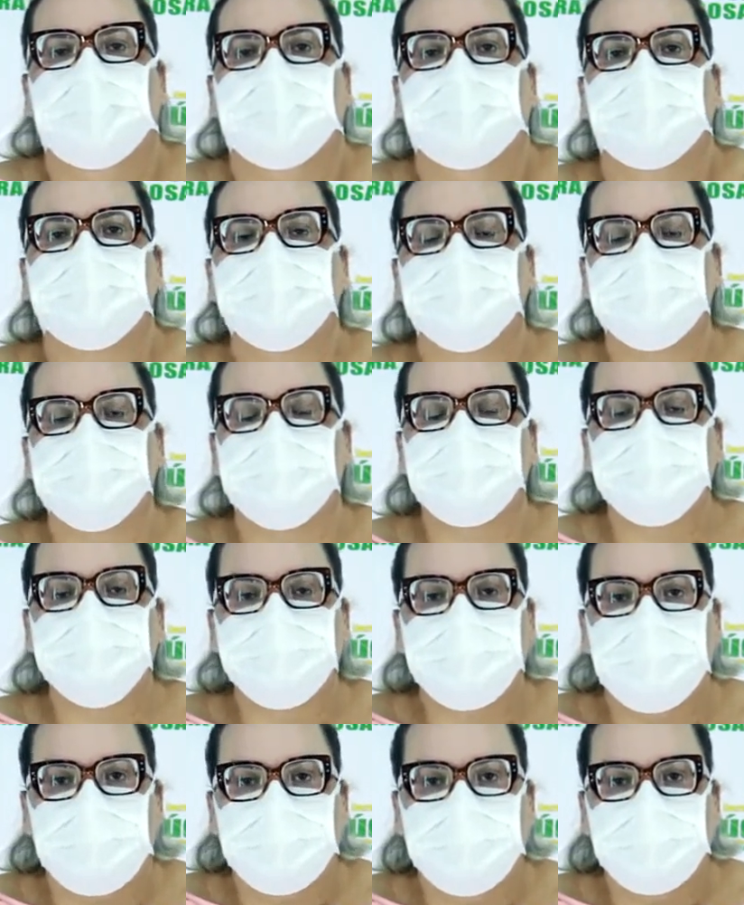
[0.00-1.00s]
Nós estamos
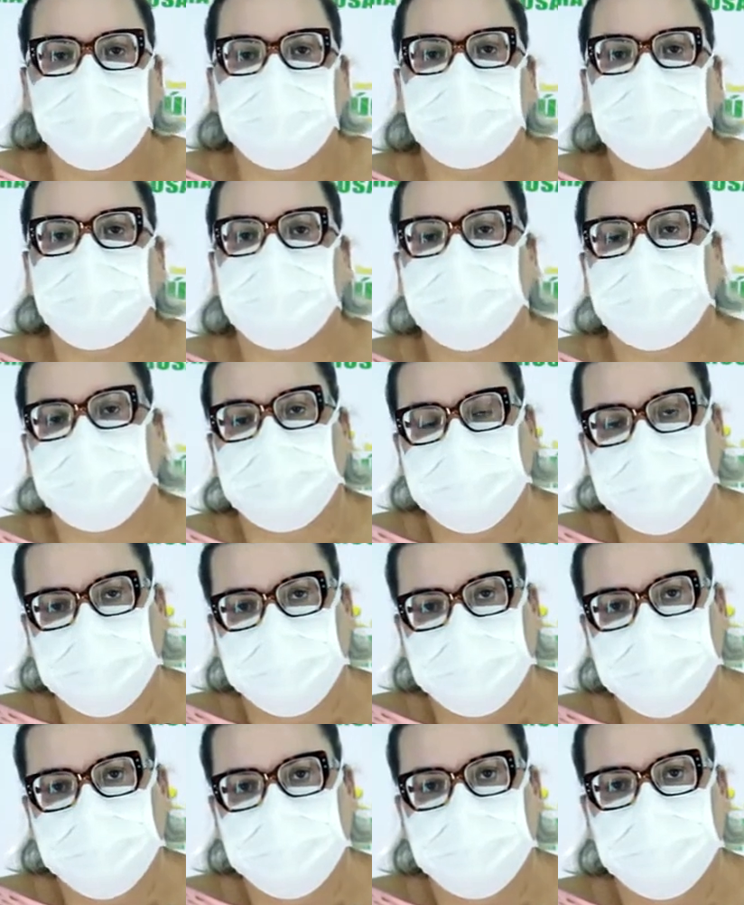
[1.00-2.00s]
falando de
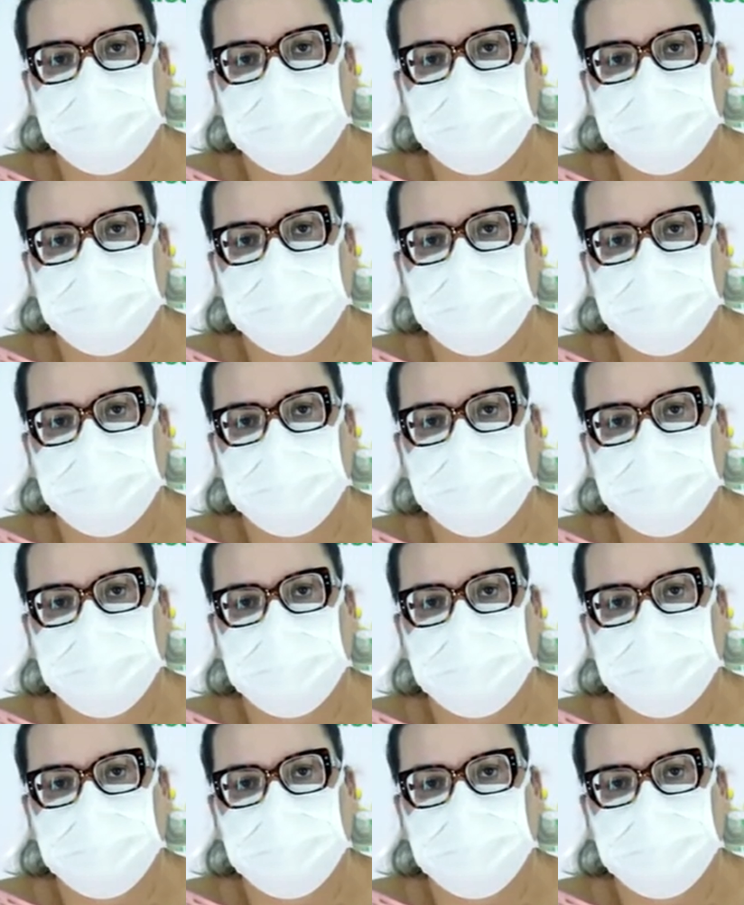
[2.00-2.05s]
vida